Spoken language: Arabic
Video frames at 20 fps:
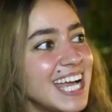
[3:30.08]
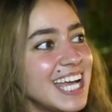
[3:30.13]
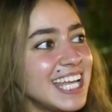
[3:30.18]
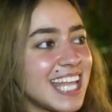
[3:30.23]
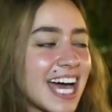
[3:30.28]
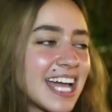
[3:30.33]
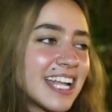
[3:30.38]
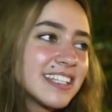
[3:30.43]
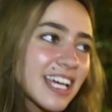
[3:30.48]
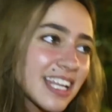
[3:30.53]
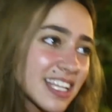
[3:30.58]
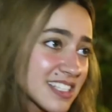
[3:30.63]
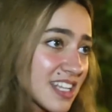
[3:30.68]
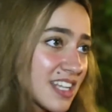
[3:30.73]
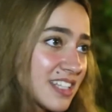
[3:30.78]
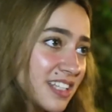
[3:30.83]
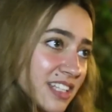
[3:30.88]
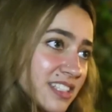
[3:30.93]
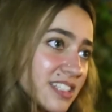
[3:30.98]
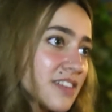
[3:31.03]
لا انا داخله
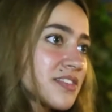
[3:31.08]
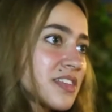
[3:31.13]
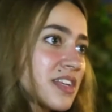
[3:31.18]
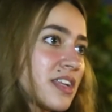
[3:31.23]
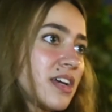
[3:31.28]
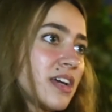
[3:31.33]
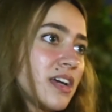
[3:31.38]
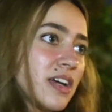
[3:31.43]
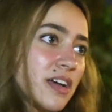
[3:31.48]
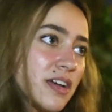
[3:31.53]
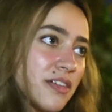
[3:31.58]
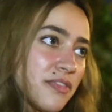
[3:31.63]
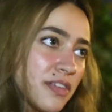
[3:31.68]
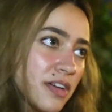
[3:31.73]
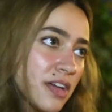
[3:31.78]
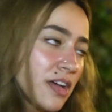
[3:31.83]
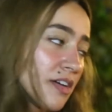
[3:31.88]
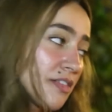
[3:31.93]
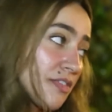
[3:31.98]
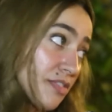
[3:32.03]
سنه ثالثه في سنه
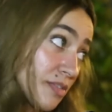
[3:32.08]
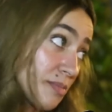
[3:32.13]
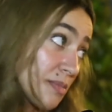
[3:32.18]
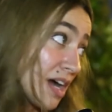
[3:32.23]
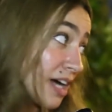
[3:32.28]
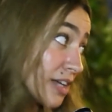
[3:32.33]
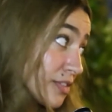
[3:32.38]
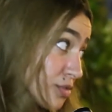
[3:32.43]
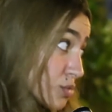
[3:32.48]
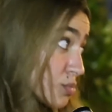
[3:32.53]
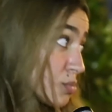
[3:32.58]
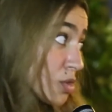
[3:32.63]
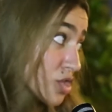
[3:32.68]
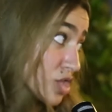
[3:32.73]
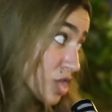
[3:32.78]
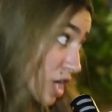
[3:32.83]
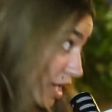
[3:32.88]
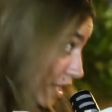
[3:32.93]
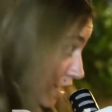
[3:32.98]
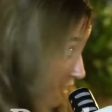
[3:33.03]
في, في معهد فنون
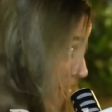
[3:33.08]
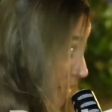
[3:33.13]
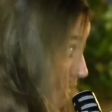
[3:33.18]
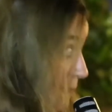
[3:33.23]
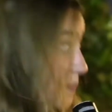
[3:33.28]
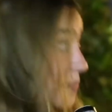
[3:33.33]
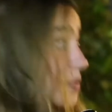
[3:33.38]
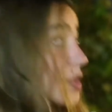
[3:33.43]
مسرحيه